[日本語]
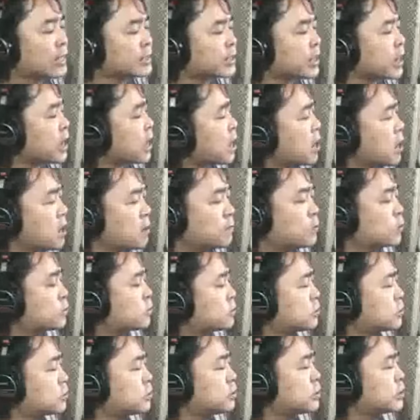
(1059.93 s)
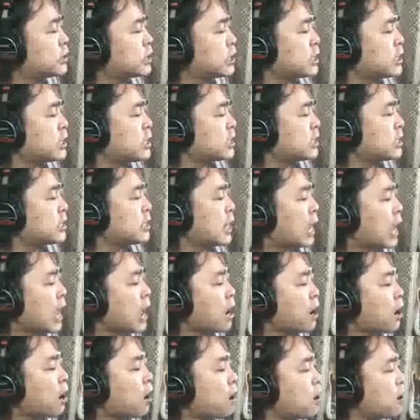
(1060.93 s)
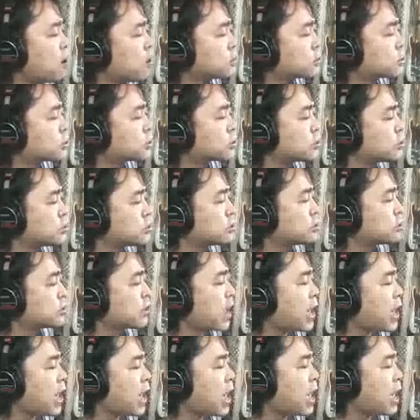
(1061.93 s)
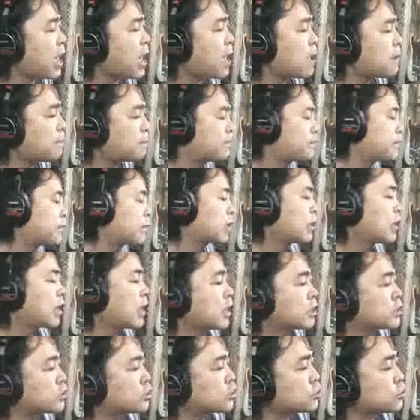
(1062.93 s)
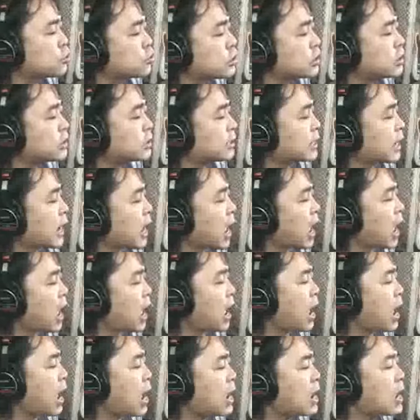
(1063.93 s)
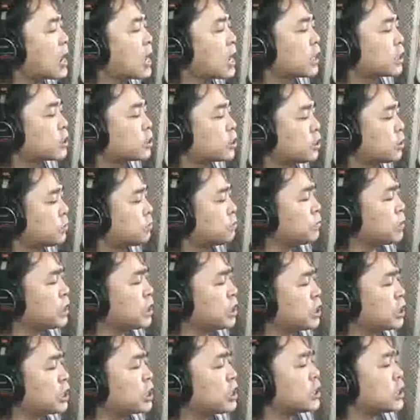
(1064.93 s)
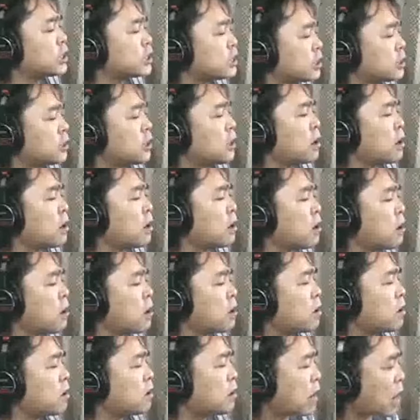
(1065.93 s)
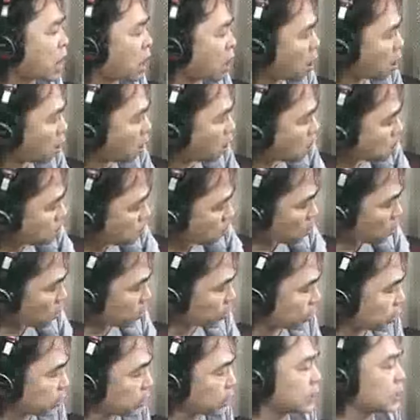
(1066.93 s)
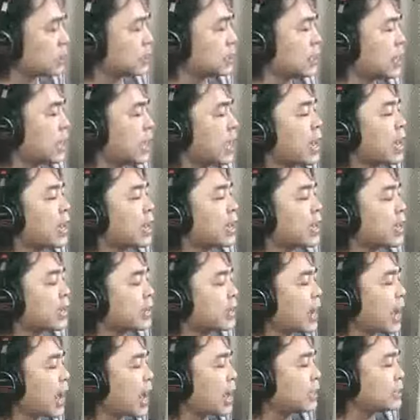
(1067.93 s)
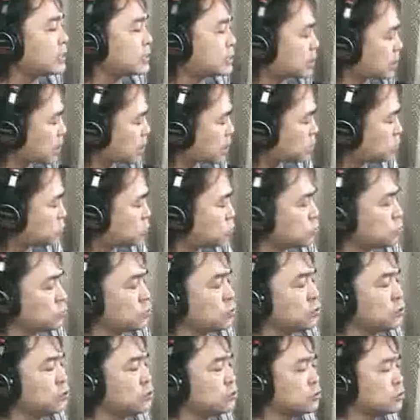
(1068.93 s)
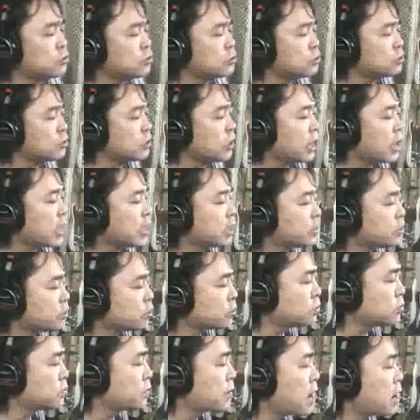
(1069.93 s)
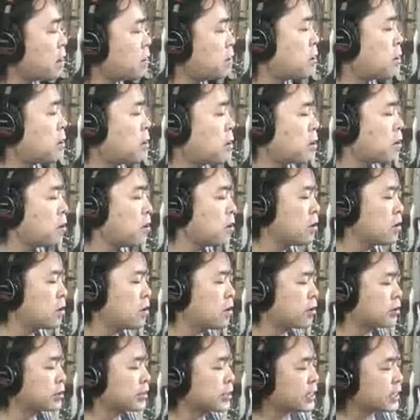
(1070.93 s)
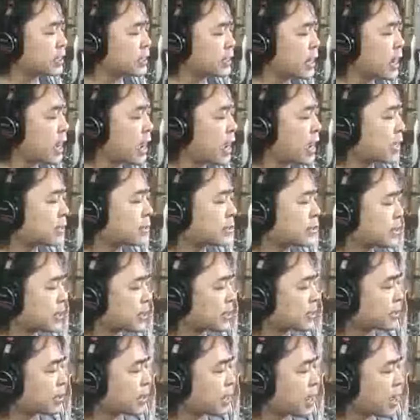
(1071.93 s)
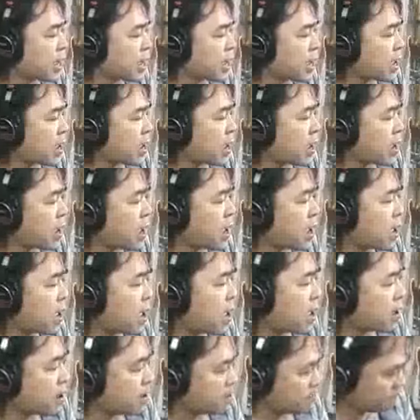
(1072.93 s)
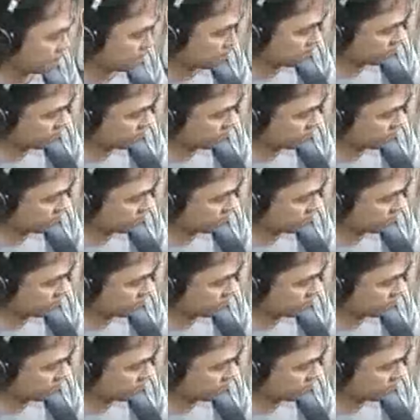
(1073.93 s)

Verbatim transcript: テーブルにほつれついた君の思い描いてる夢を聞かせて